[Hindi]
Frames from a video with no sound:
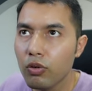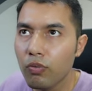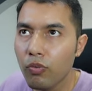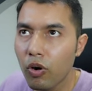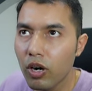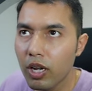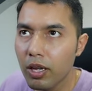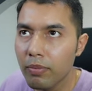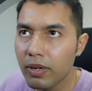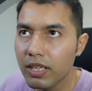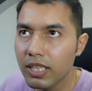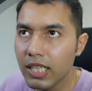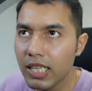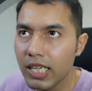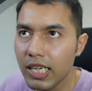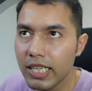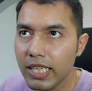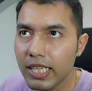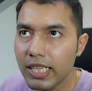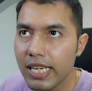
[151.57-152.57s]
फोल्डर बन के
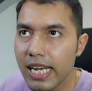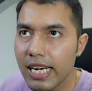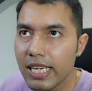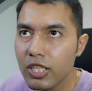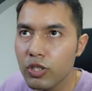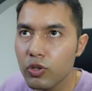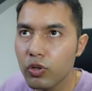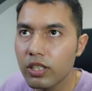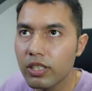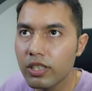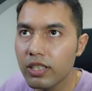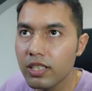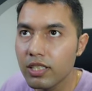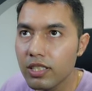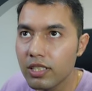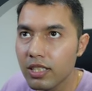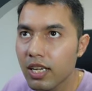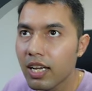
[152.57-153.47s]
रेडी है डैट इज योर दिस